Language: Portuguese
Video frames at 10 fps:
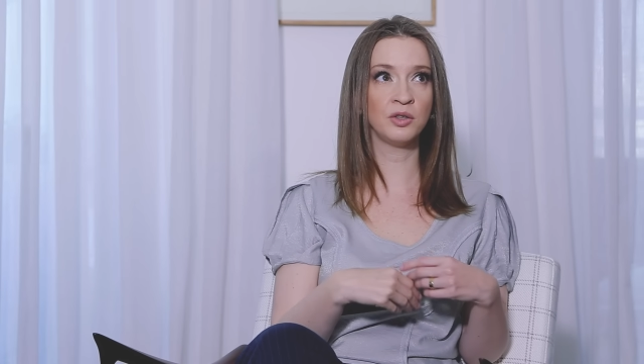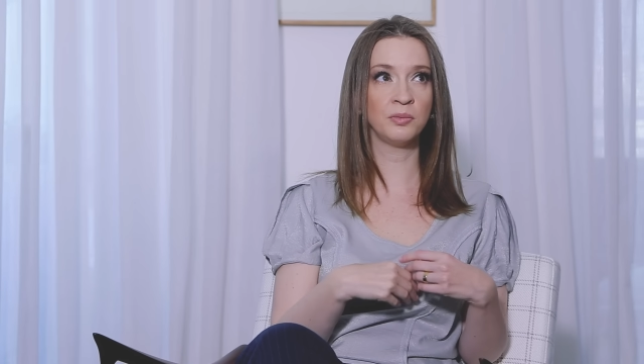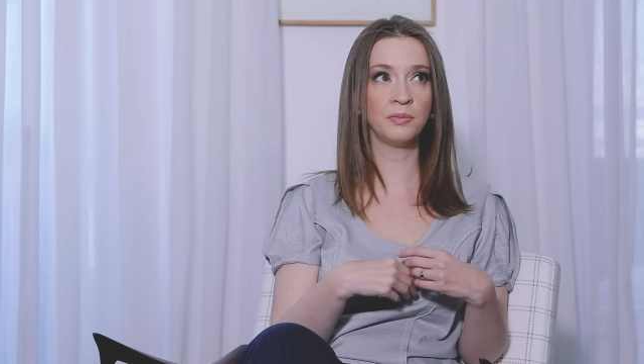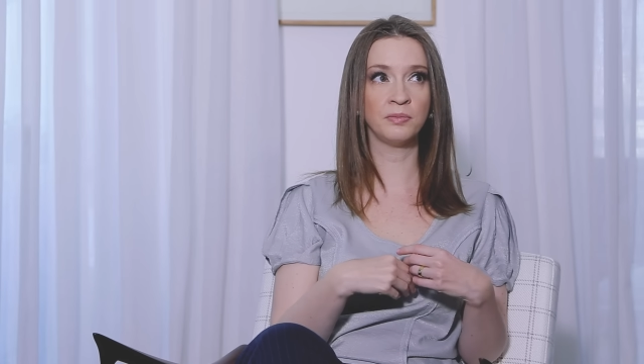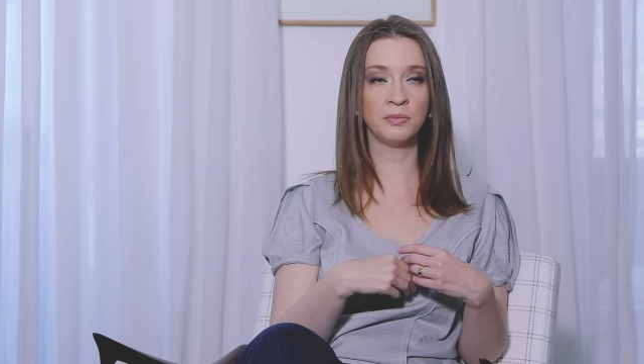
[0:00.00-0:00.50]

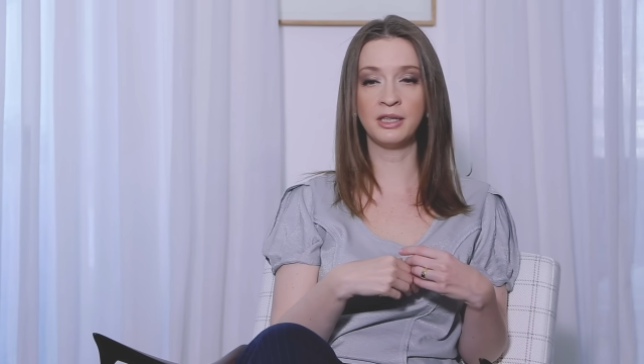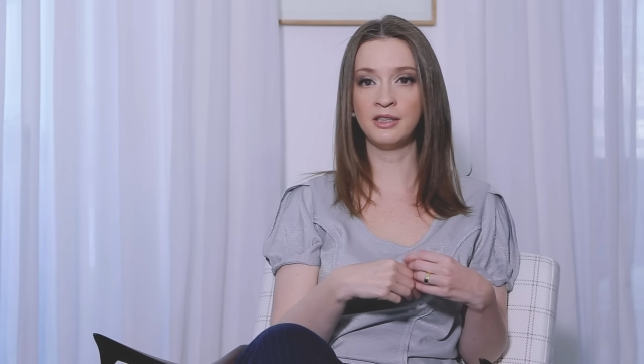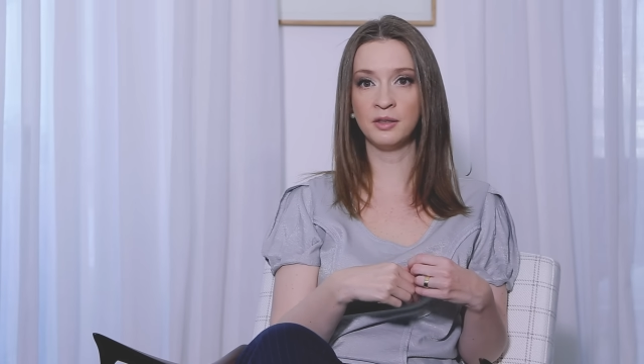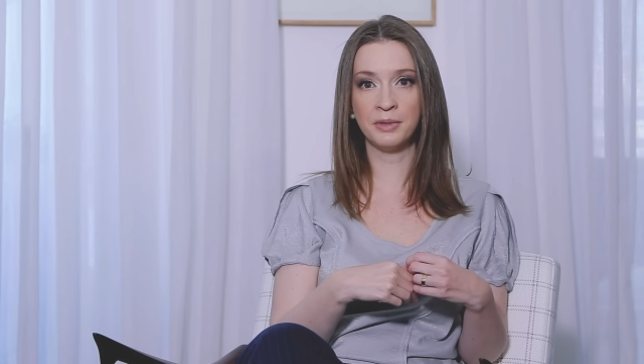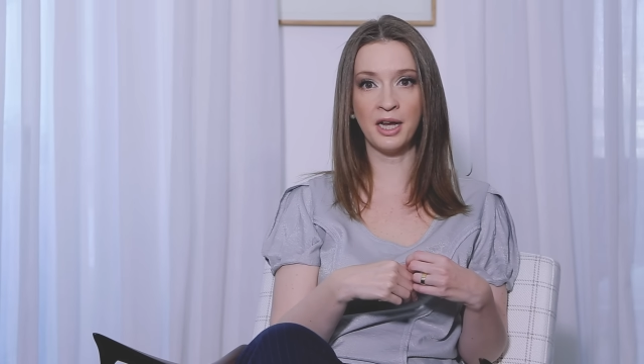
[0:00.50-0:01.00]
num
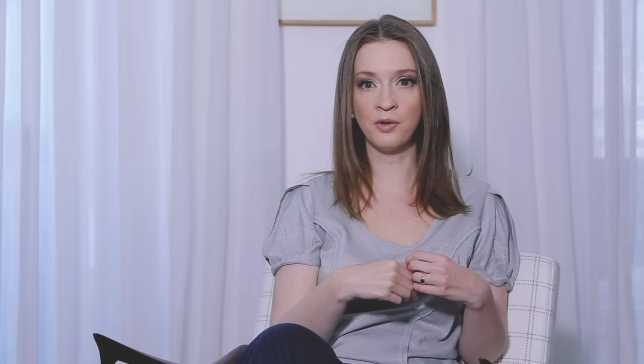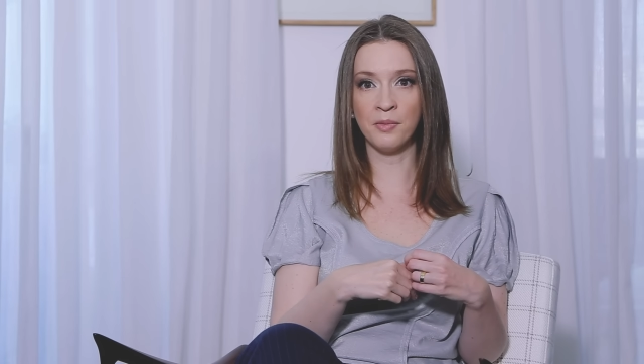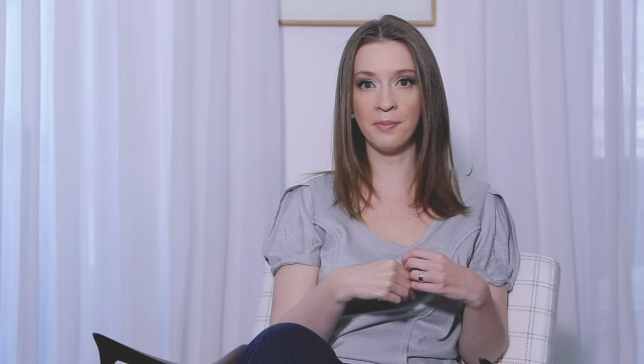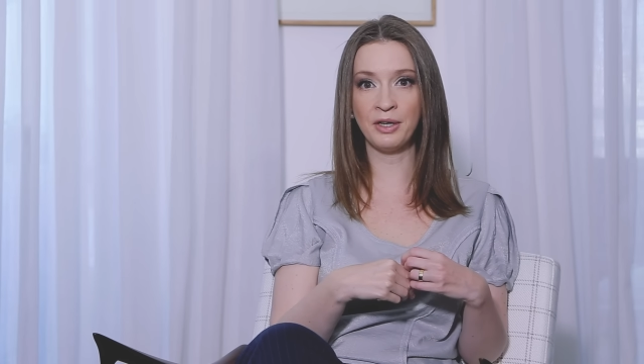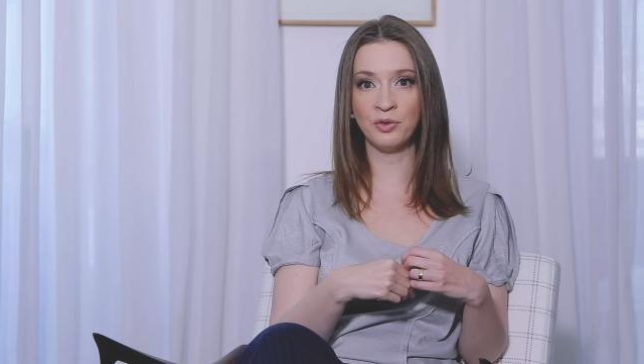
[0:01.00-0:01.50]
determinado
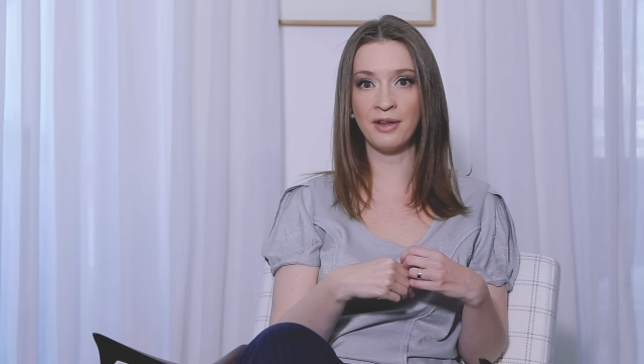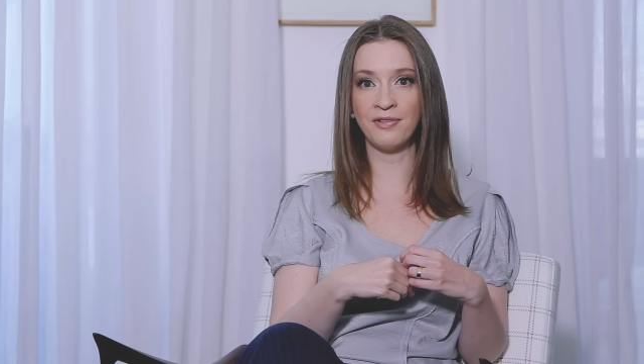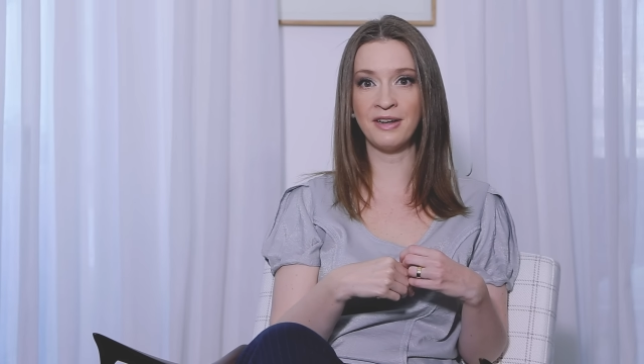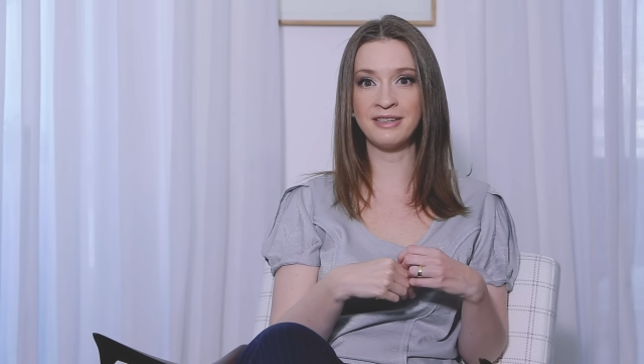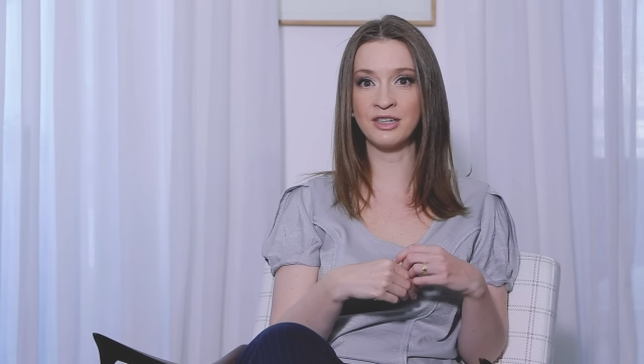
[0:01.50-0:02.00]
momento da
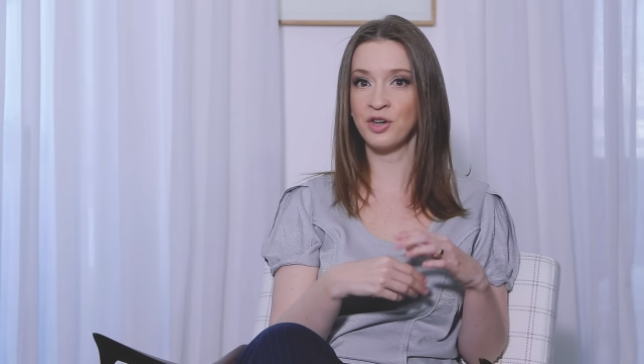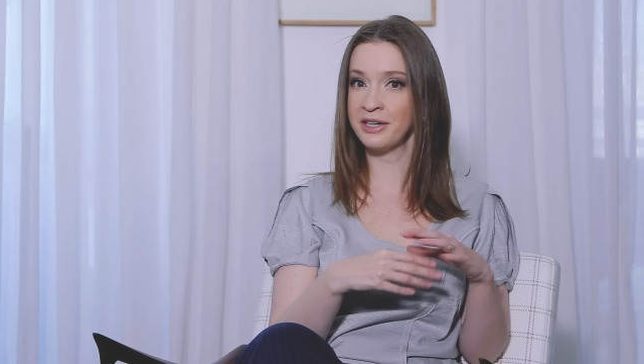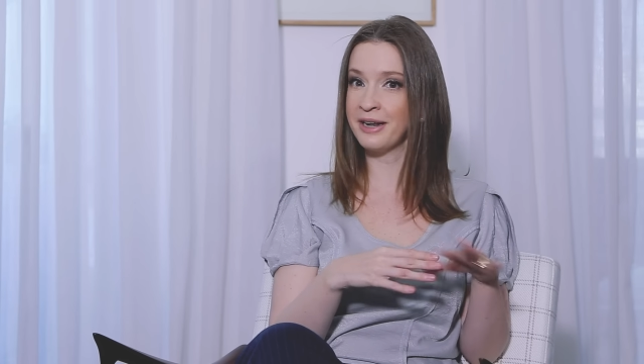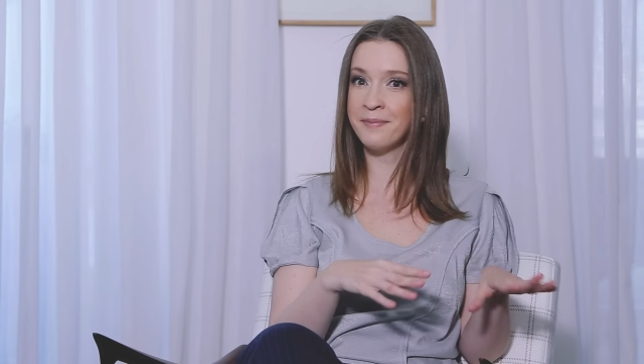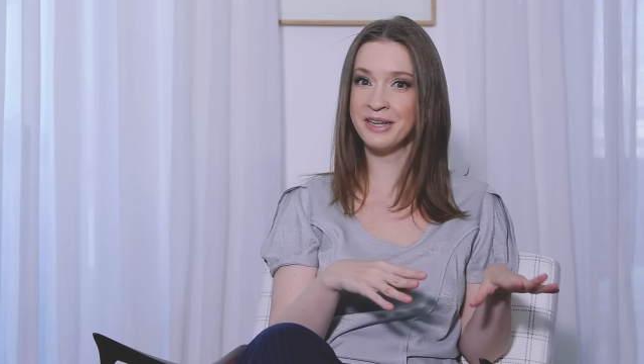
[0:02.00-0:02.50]
festa que só
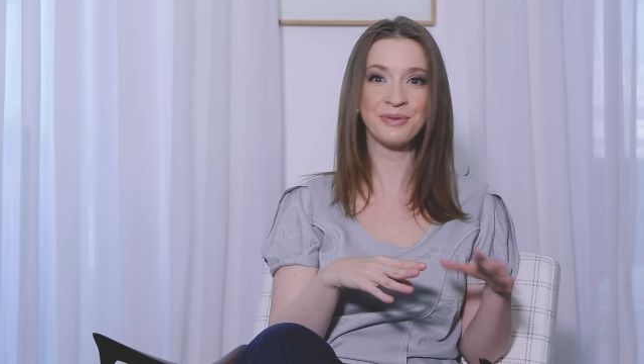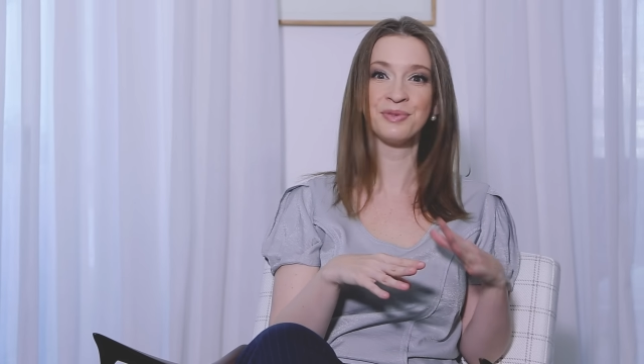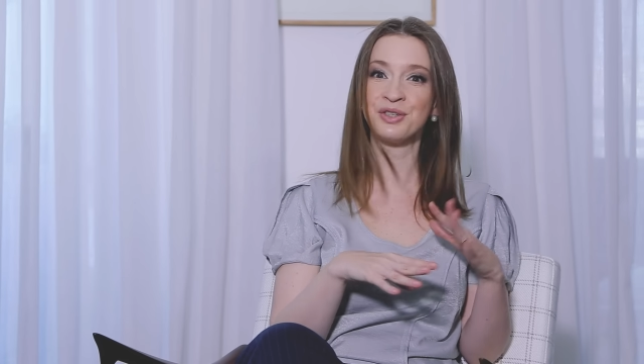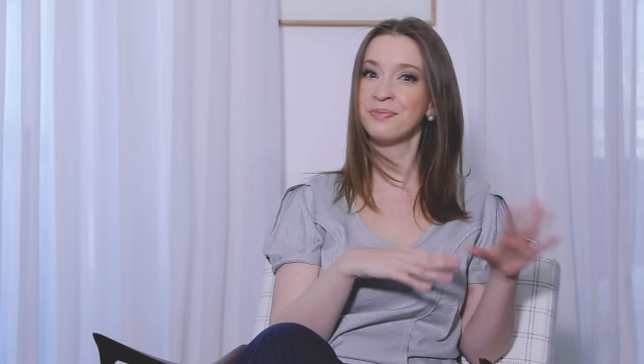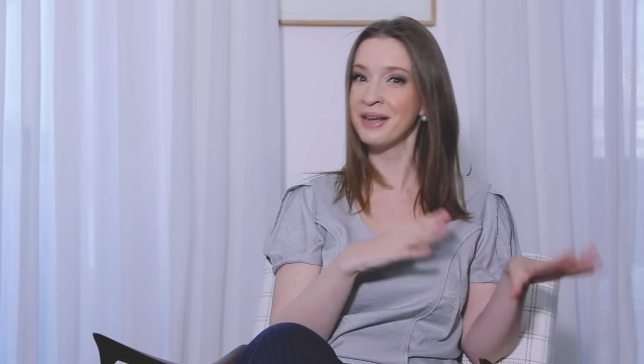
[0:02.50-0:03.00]
tem mesmo
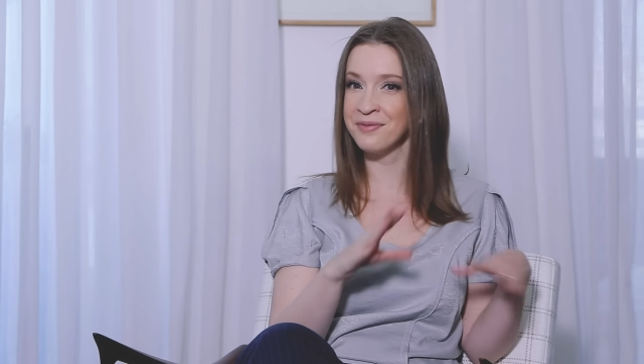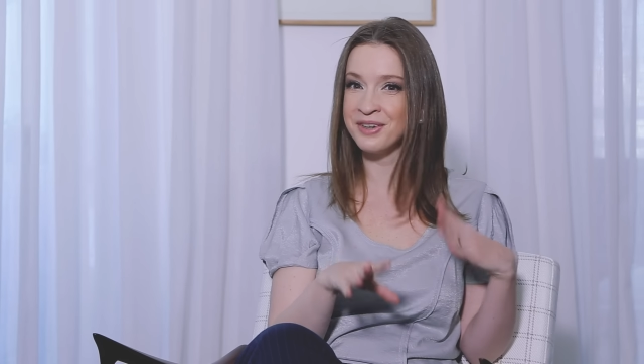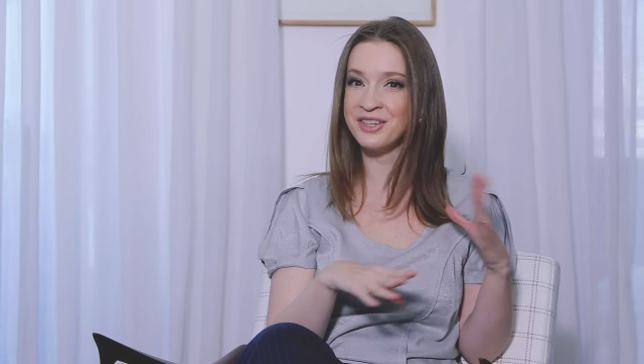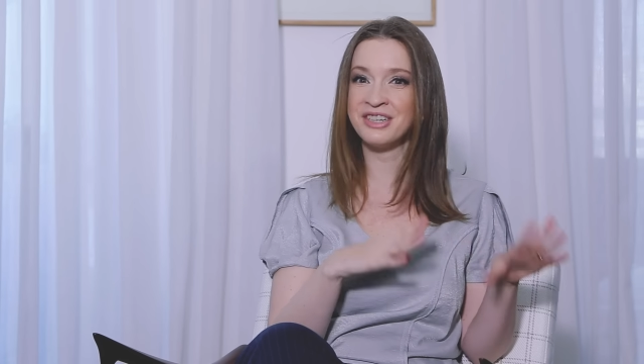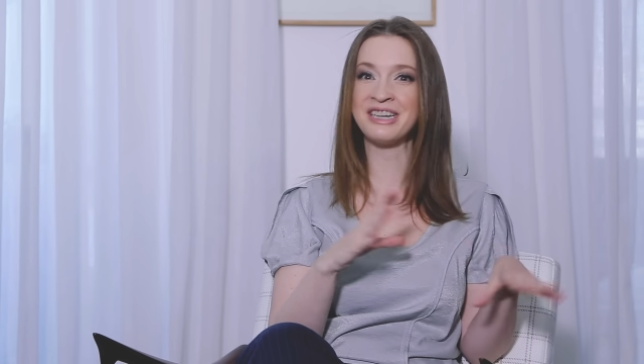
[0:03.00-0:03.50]
os
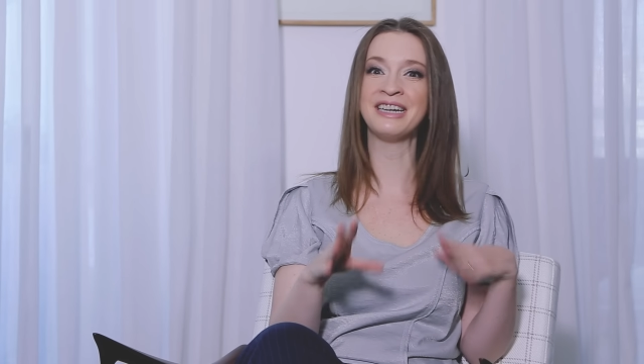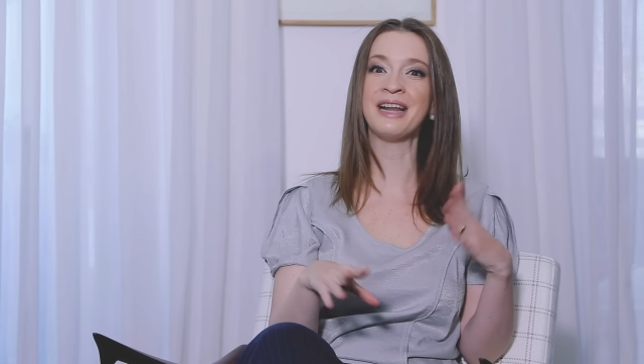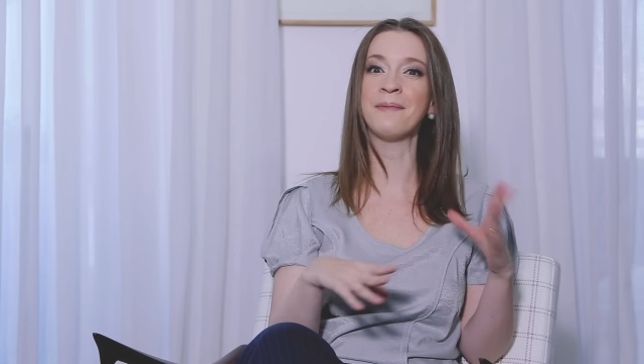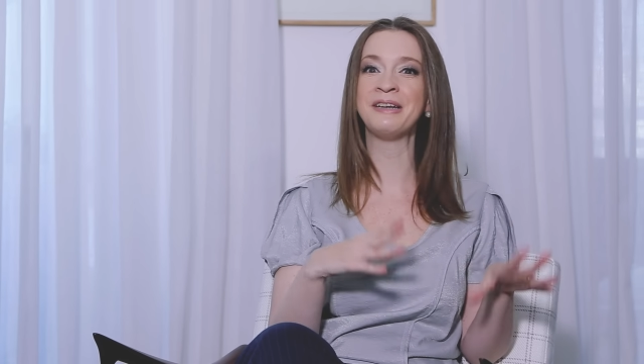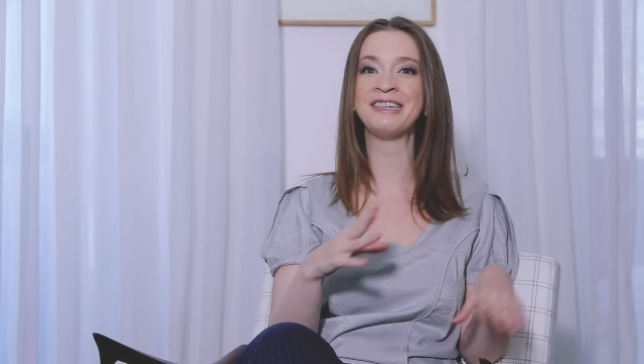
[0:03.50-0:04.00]
bêbados ali
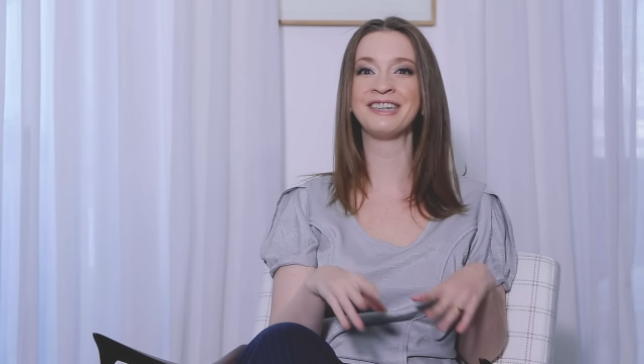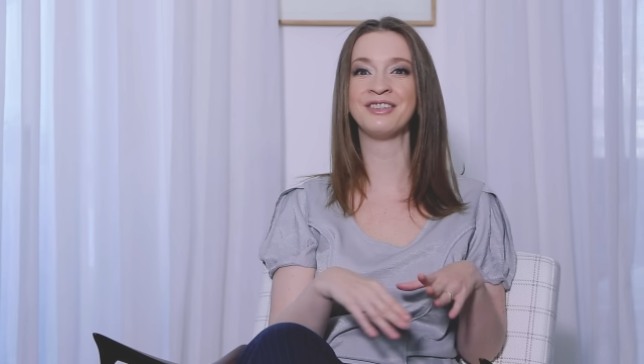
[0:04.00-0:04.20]
na pista,